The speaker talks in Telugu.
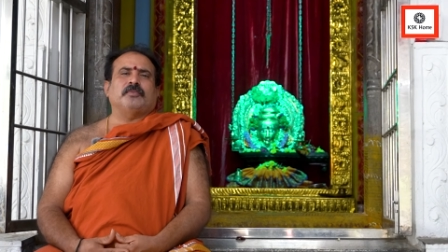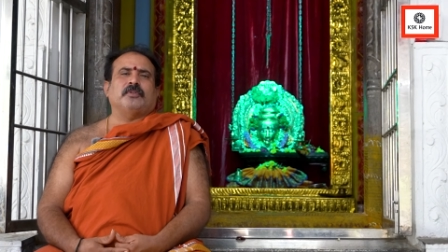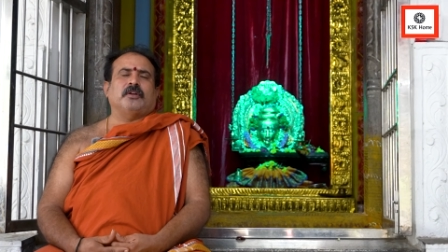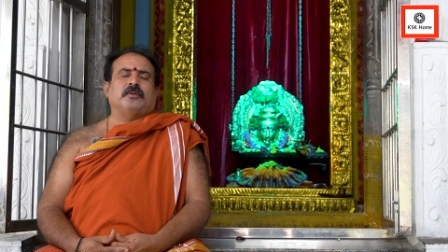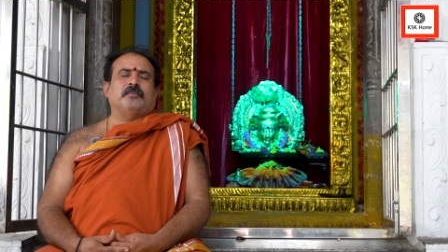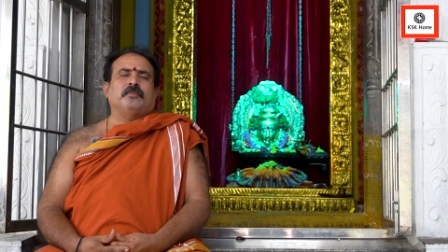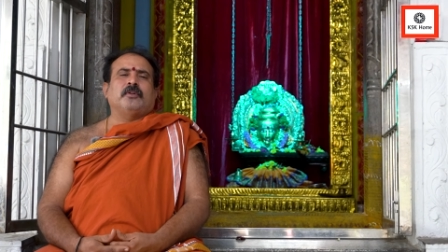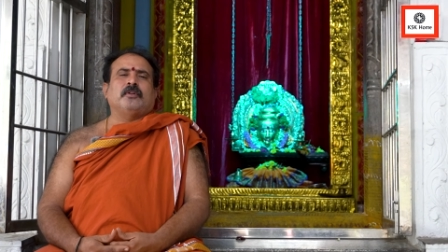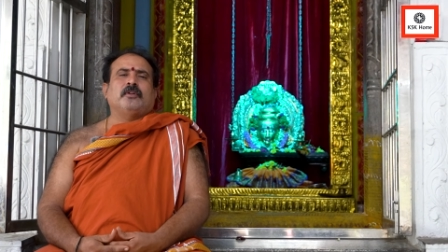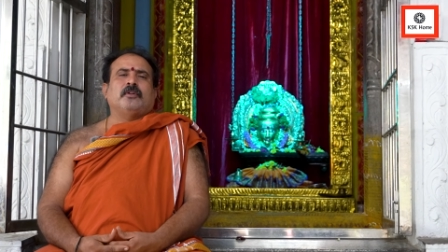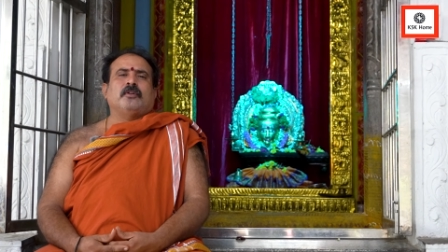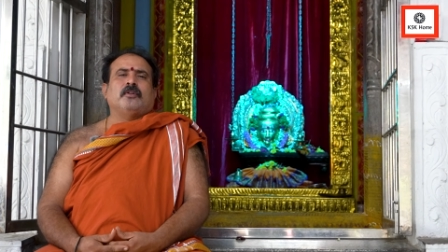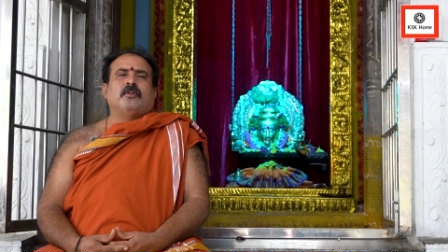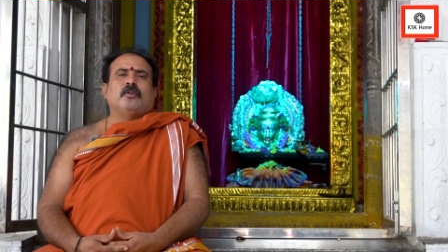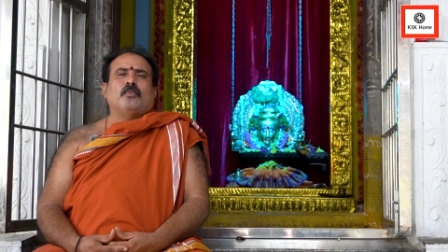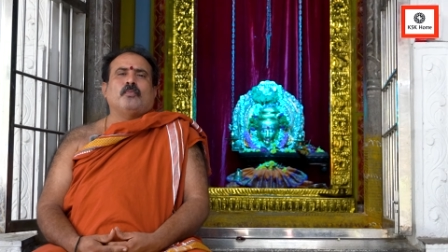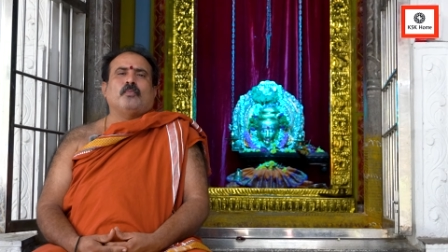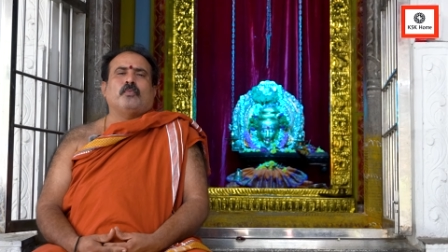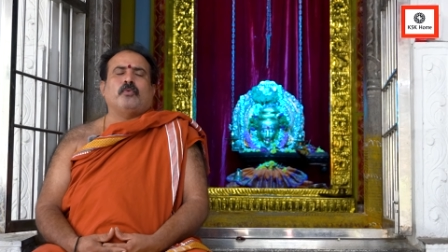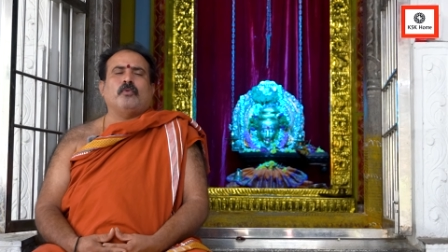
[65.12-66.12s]
చెప్తాం
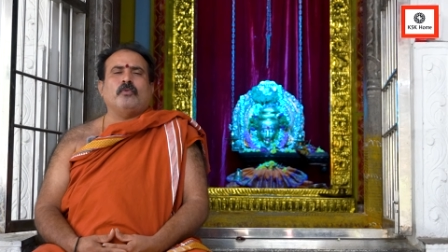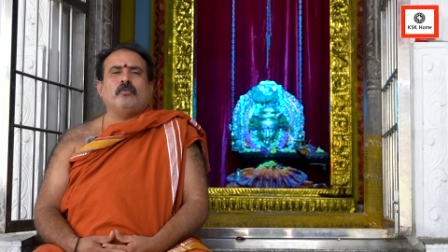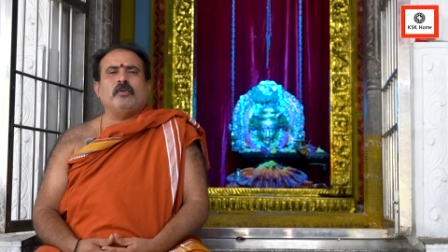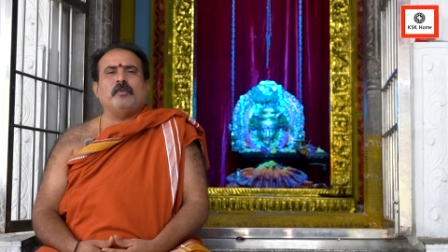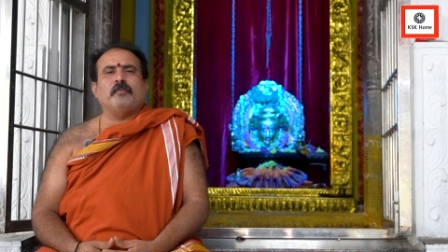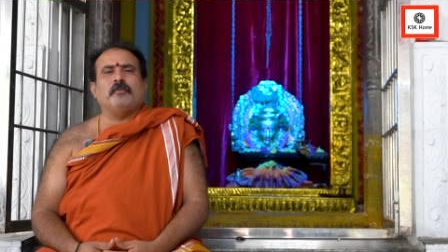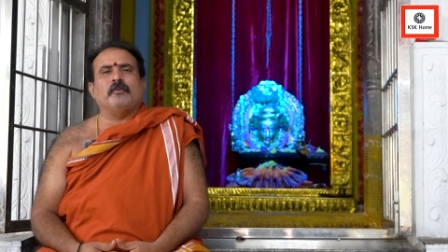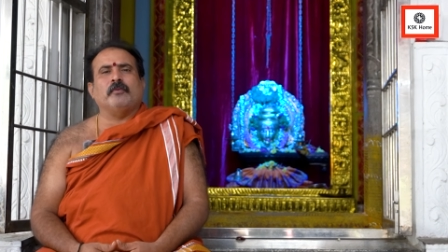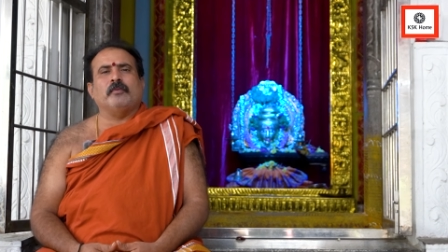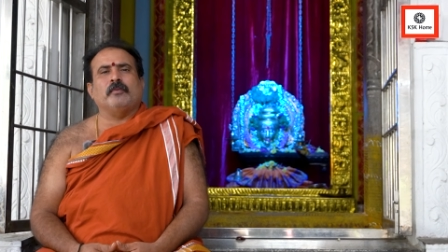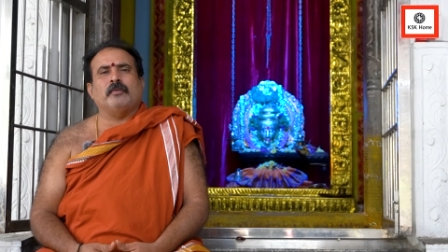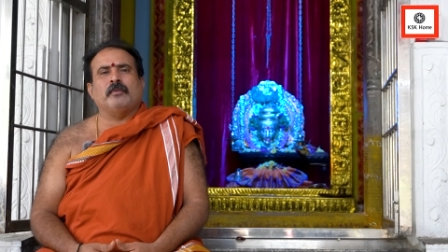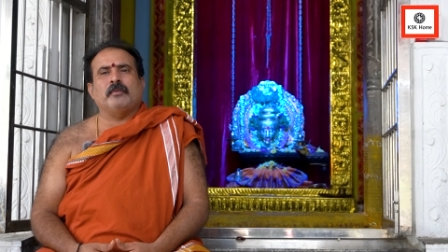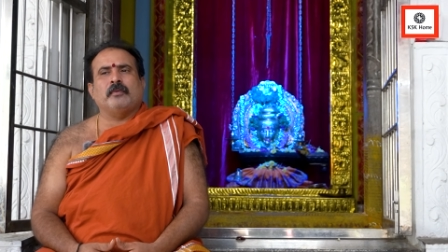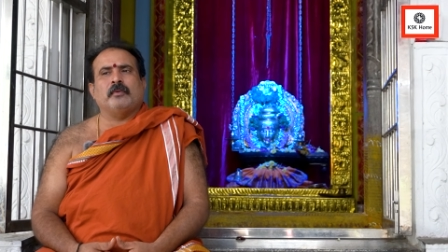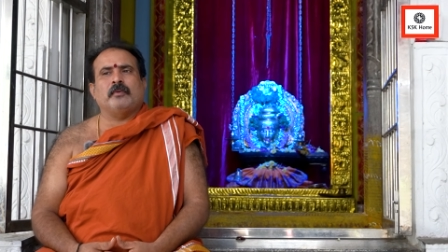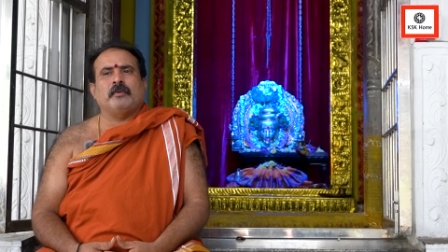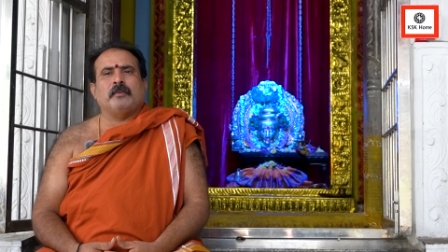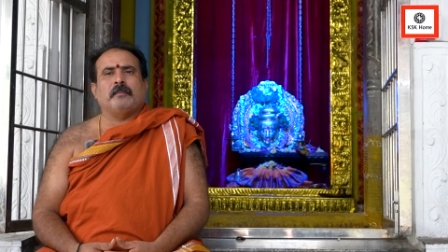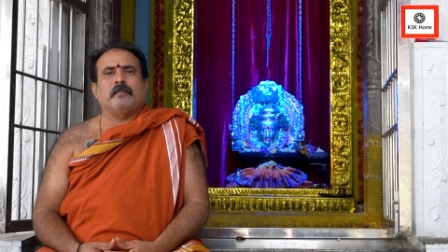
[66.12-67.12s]
పూర్వము
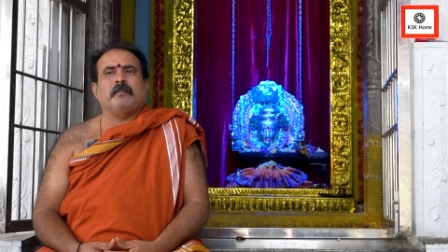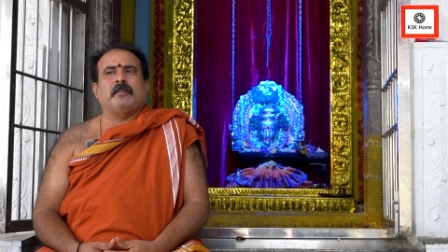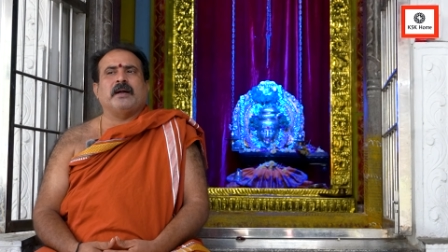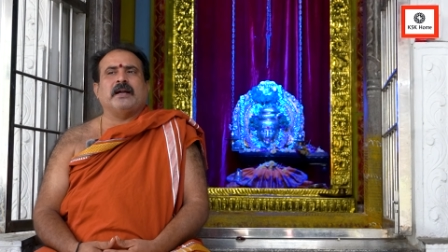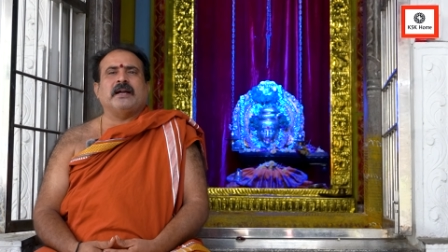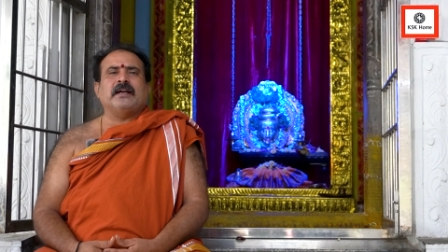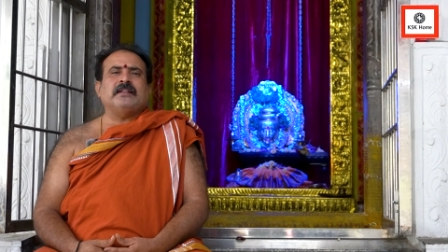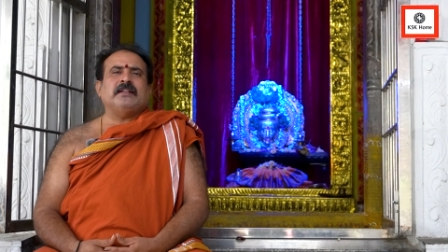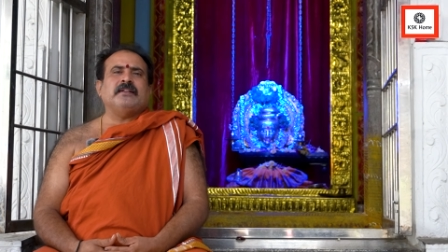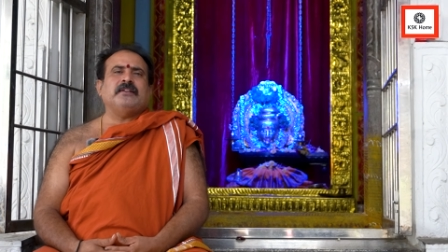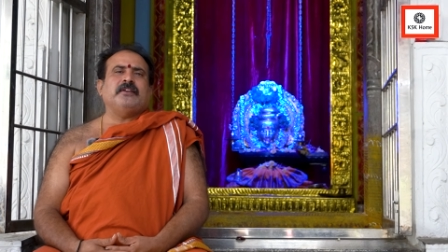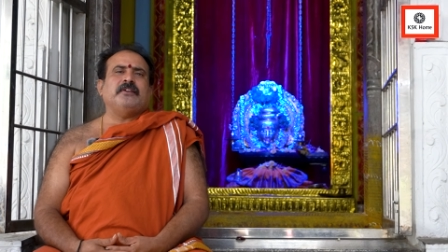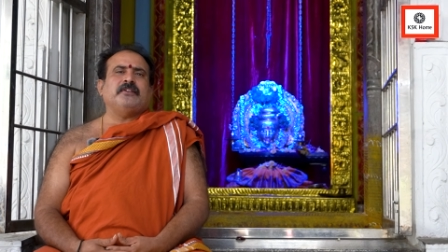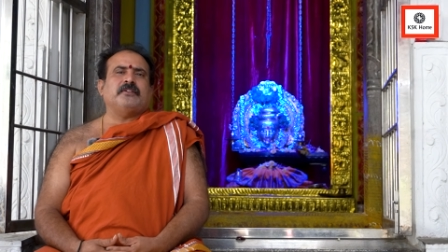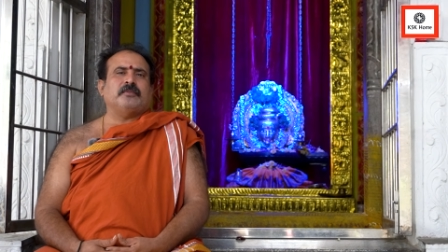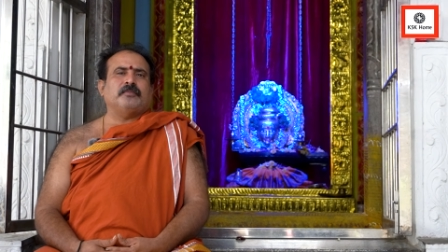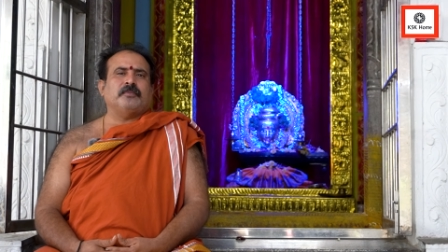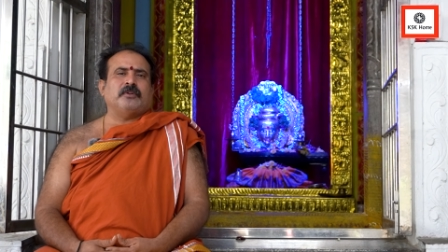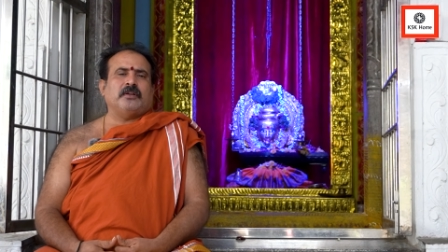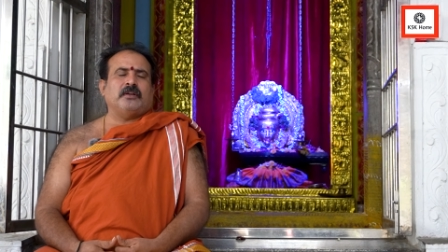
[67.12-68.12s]
మగధ
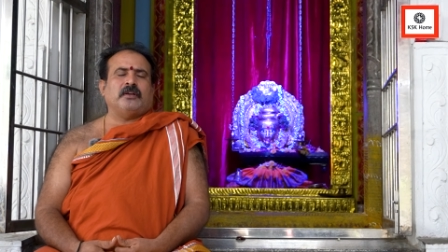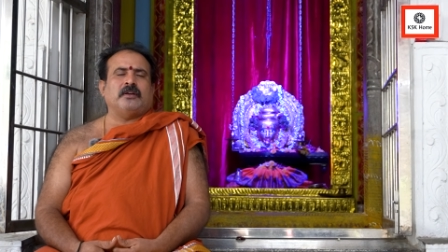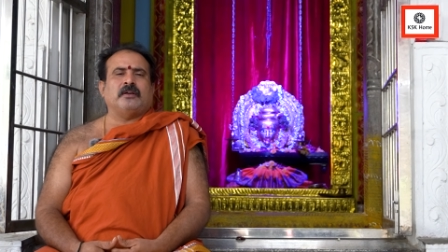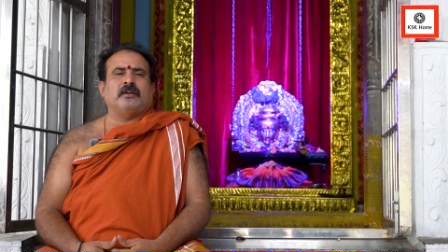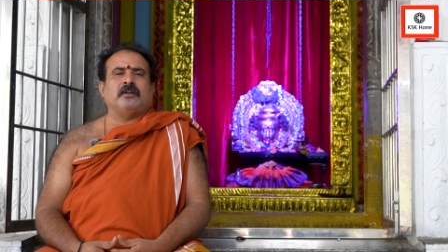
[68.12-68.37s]
దేశమున